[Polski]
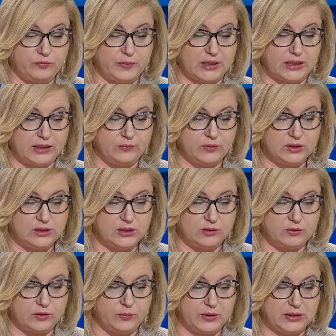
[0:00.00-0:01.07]
w Parlamencie
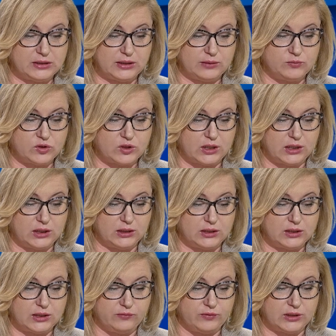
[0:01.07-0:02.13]
Europejskim, że jeśli